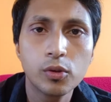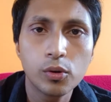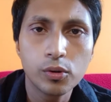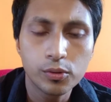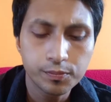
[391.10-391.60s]
তো
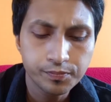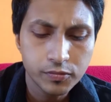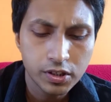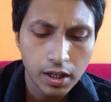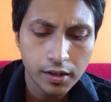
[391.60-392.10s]

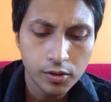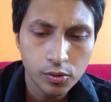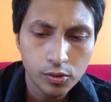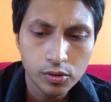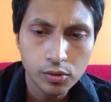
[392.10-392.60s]
যাই
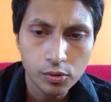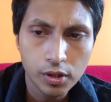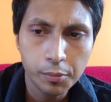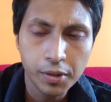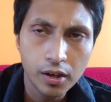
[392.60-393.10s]
হোক ওদের
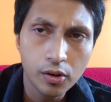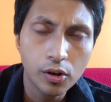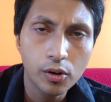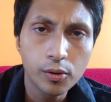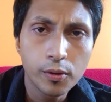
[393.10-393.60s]
বিয়ে
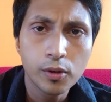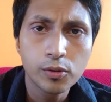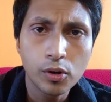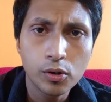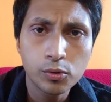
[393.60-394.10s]
হলো তো
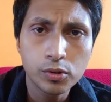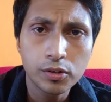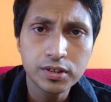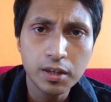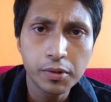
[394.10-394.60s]
টু
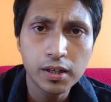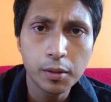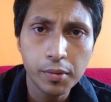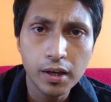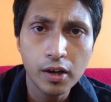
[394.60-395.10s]
থাউজেন্ড সেভেন্টিনে
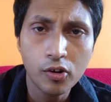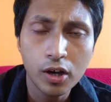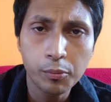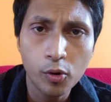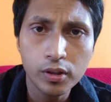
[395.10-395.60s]
বিয়ে হওয়ার
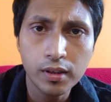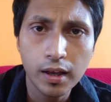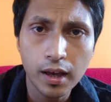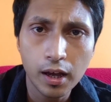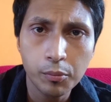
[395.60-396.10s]
পর
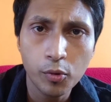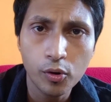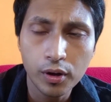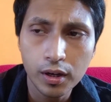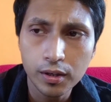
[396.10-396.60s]
থেকে আরম্ভ করে